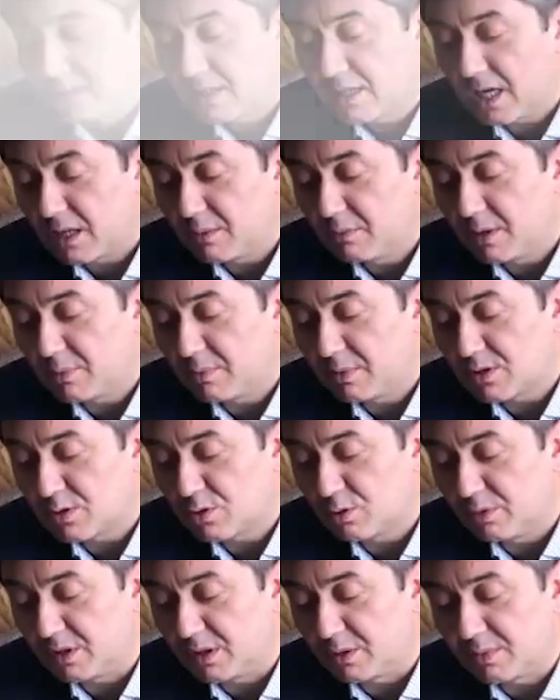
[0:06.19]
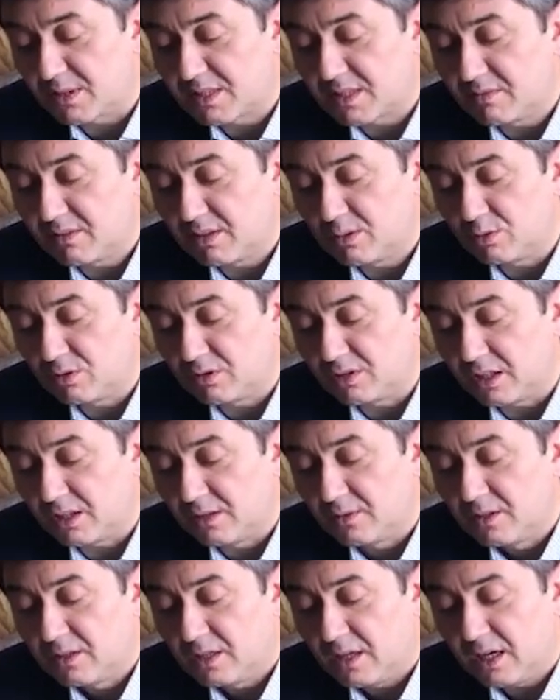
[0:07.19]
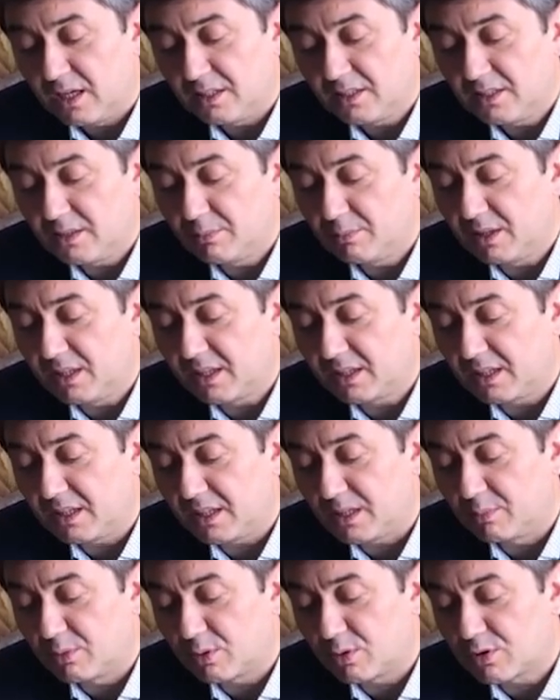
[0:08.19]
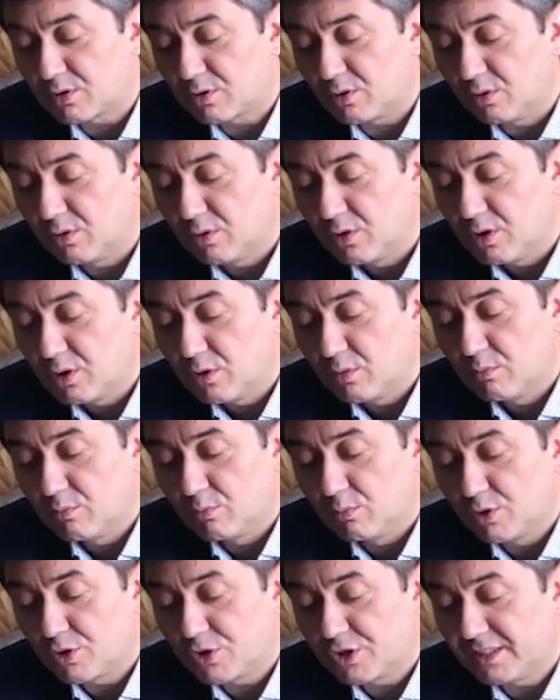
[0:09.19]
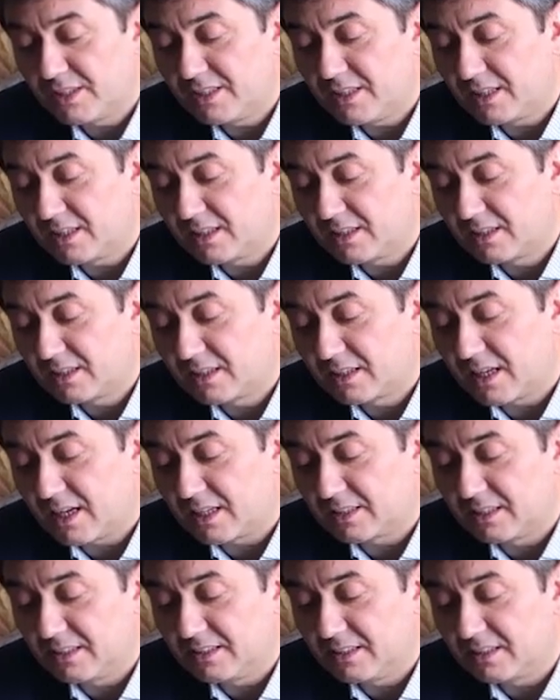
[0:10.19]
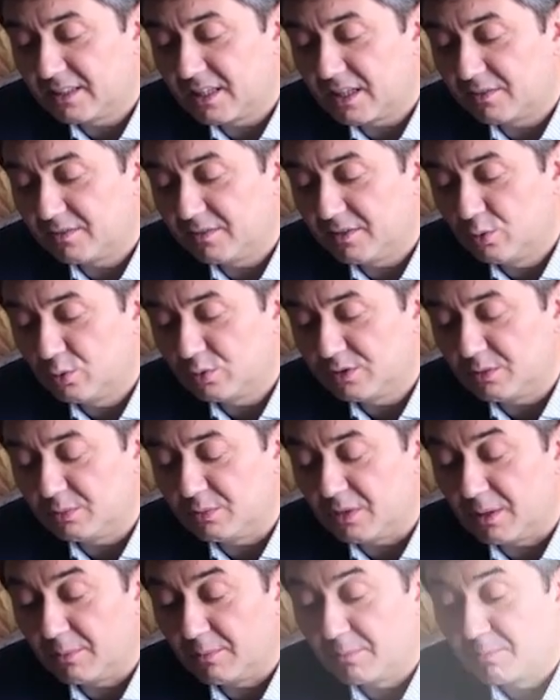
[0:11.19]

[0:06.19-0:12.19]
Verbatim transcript: Как мне поступить? Посоветуйте. Они неплохие, просто, может, я как-то не так веду себя.